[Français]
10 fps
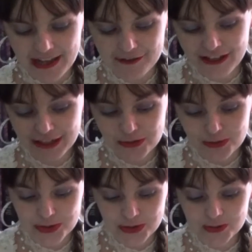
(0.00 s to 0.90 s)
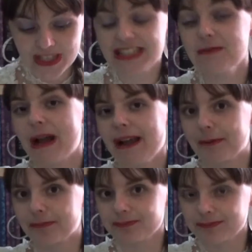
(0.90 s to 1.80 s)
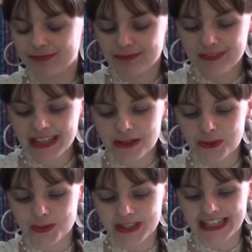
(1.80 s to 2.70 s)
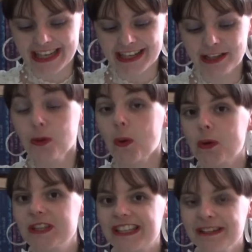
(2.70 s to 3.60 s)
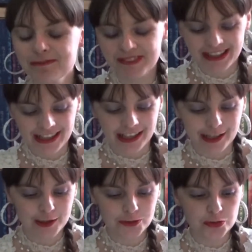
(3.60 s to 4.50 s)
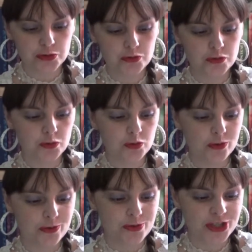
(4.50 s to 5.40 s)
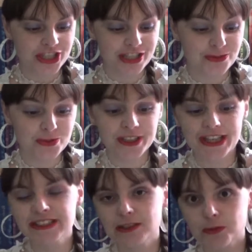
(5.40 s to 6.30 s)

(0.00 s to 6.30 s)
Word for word: avec euh, son animal euh, qu'elle allait croquer. Et donc du coup, j'ai souscrit à cette